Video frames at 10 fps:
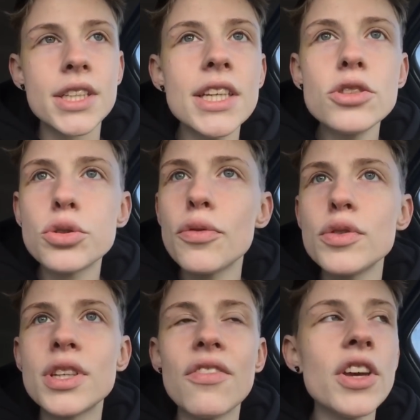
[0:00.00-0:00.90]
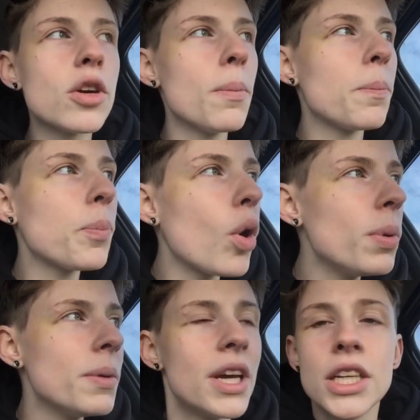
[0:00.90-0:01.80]
Qu'est-ce que vous avez comme
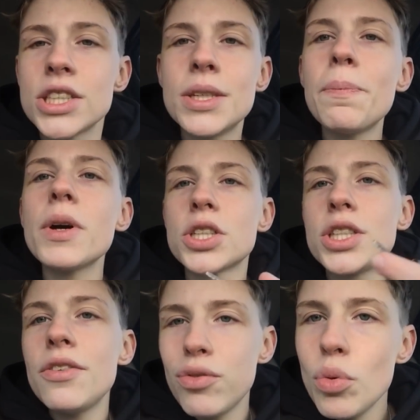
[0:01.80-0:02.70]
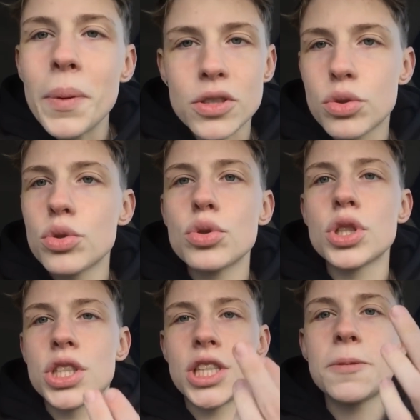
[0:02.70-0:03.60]
problème je dis, je dis vous parce que
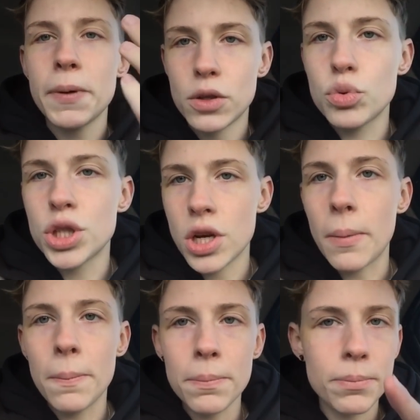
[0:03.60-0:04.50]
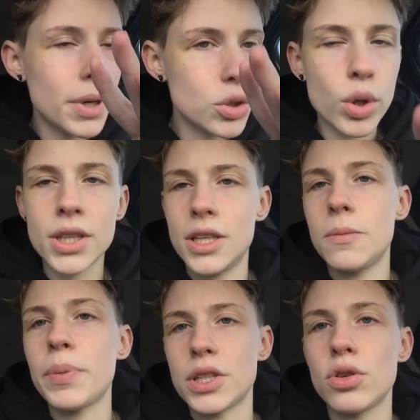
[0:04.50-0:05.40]
j'espère toucher la majorité
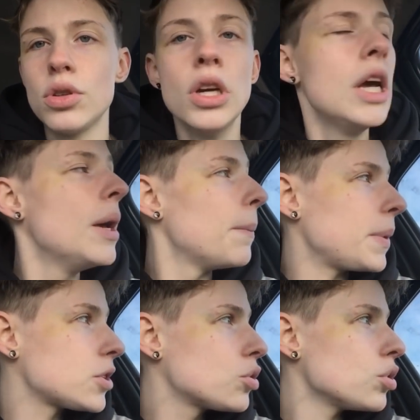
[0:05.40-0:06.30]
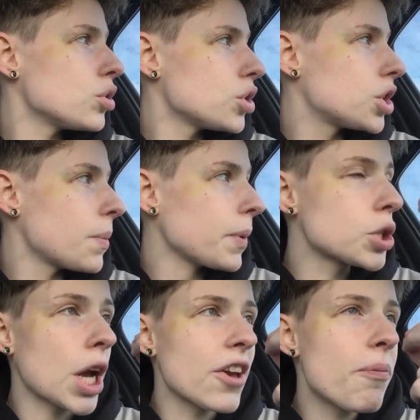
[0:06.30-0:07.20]
de personnes. Parce que, je sais pas,
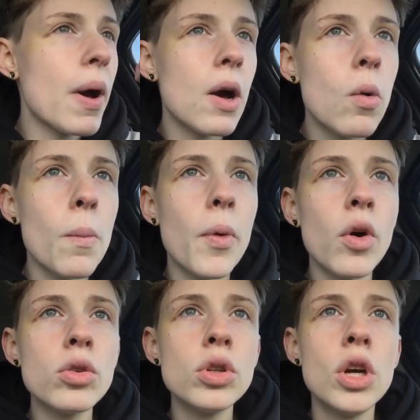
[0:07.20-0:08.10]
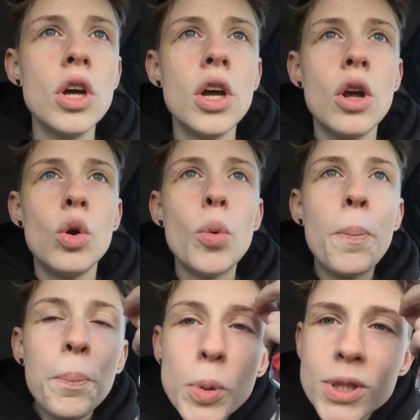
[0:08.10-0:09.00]
j'arrive pas à comprendre le
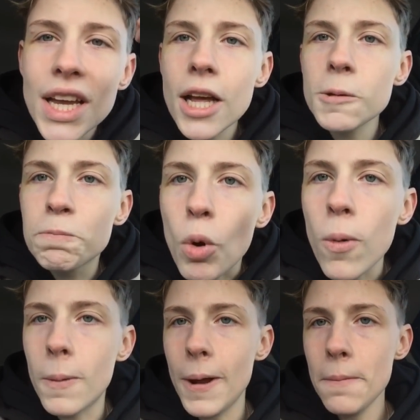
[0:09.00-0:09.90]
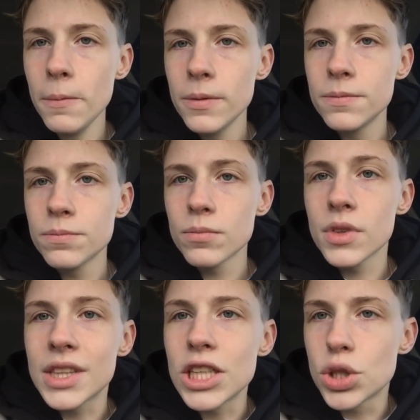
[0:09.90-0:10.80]
putain de problème
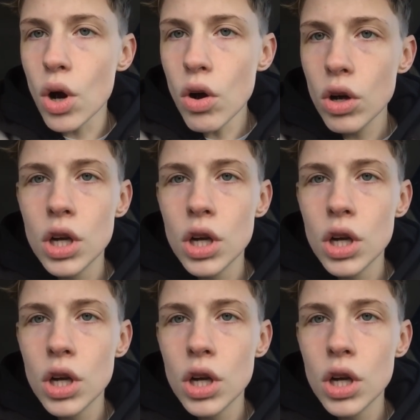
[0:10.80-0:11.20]
des gens